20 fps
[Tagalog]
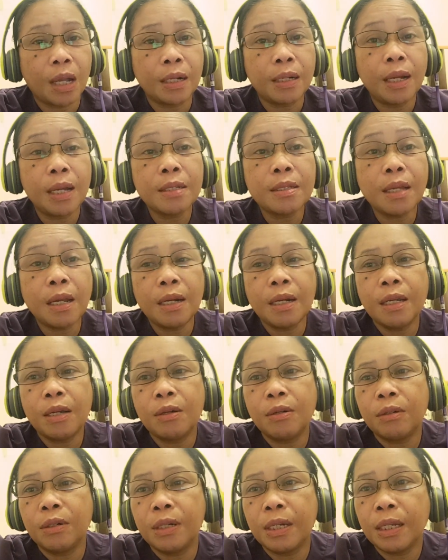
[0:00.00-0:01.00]
ang nasa
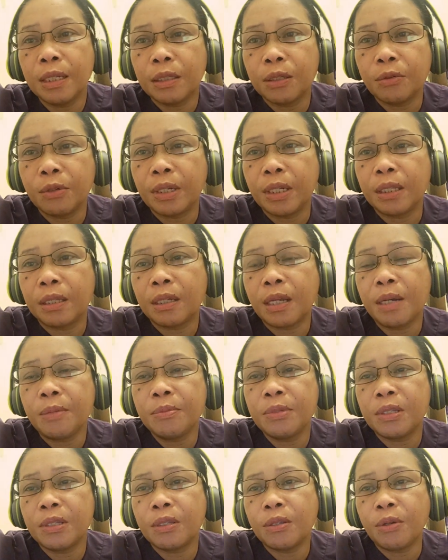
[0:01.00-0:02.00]
likod nito, it
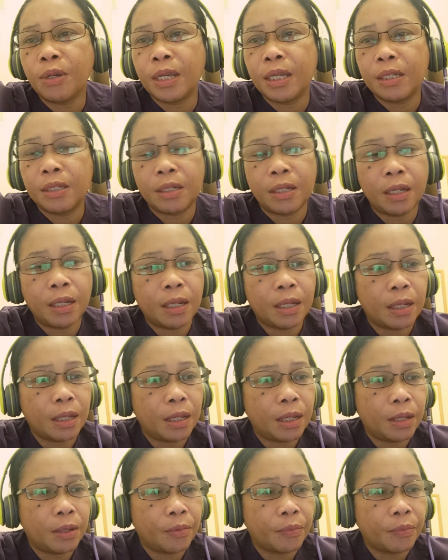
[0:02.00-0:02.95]
comes to EJK,